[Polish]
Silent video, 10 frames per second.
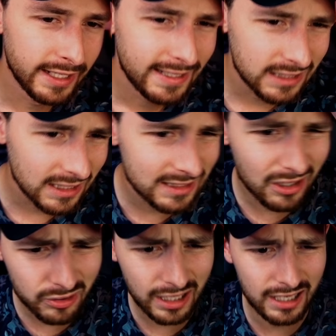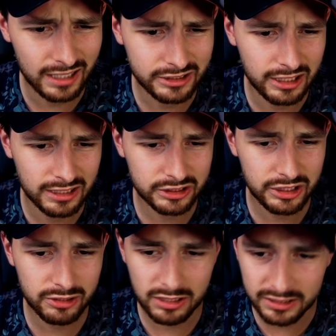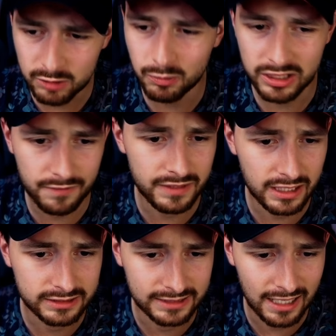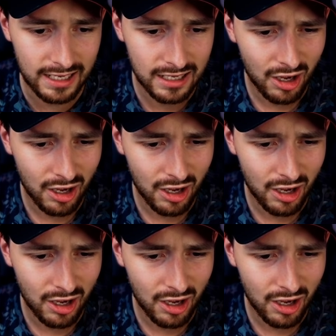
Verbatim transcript: Czas na Royala, czyli na skrzyni, która też potrafi jak chce.